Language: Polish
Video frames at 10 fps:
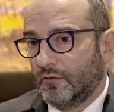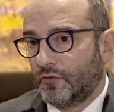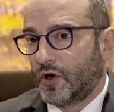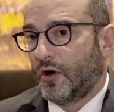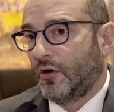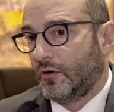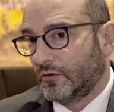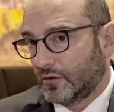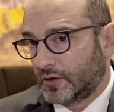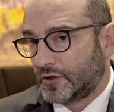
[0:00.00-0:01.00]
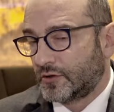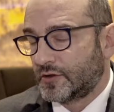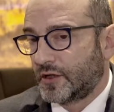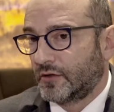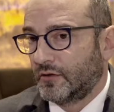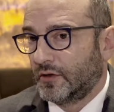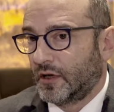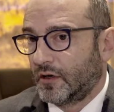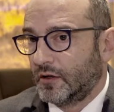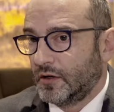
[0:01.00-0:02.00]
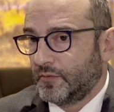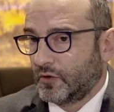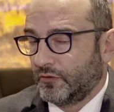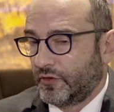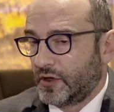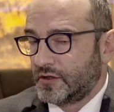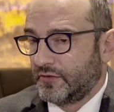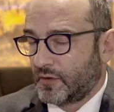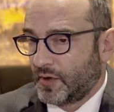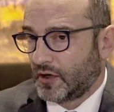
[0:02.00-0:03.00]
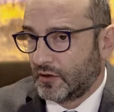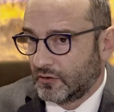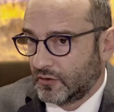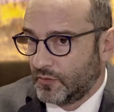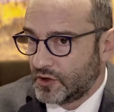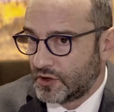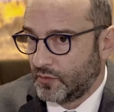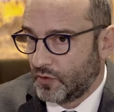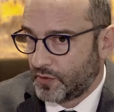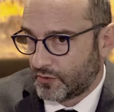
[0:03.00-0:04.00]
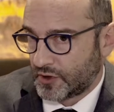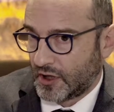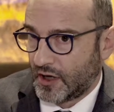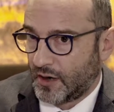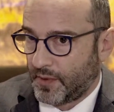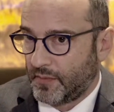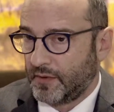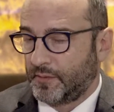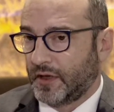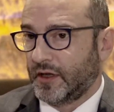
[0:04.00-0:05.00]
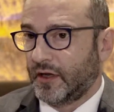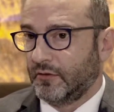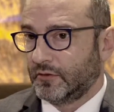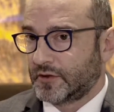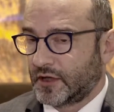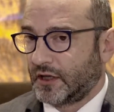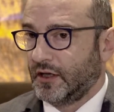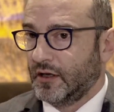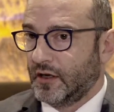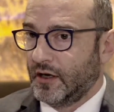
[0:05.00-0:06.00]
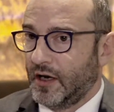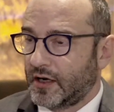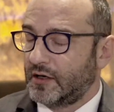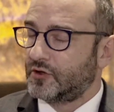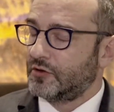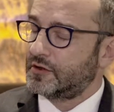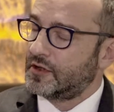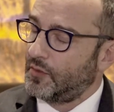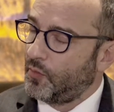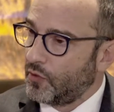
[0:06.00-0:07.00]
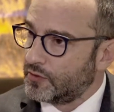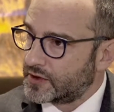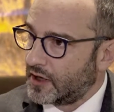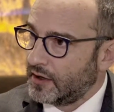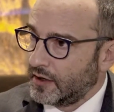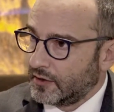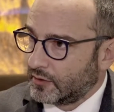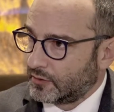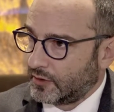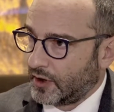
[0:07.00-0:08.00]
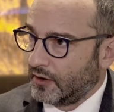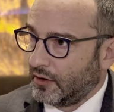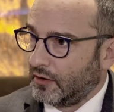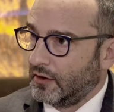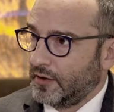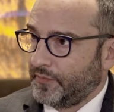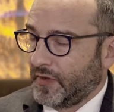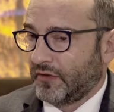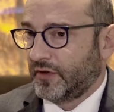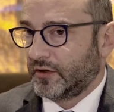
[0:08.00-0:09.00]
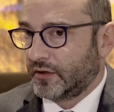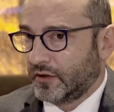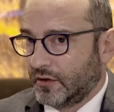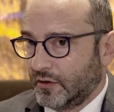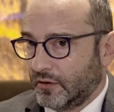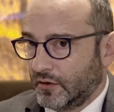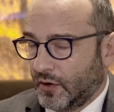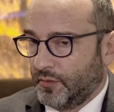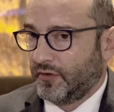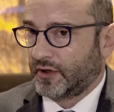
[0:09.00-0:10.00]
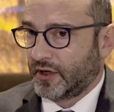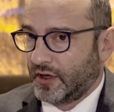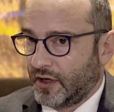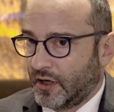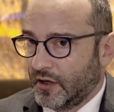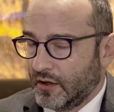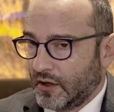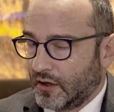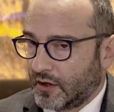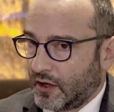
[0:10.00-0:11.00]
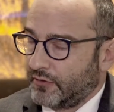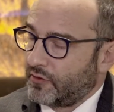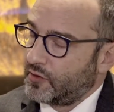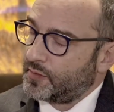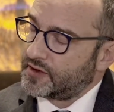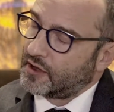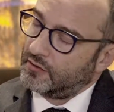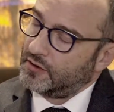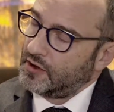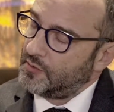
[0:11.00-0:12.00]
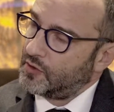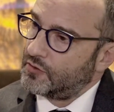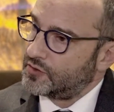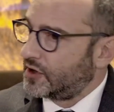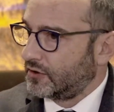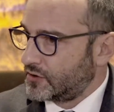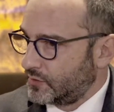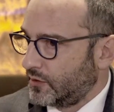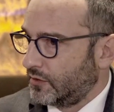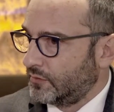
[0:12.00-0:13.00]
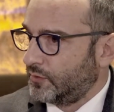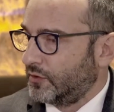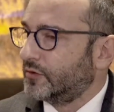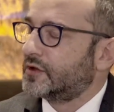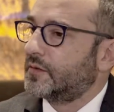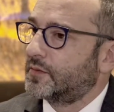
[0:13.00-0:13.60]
WHO, to też ostatnio na konferencji farmakoekonomicznej było poruszane na panelu. To jest taki lek leżący na półce, do którego nawet obywatele krajów Europy Zachodniej nie mogą sięgnąć, bo, bo on jest po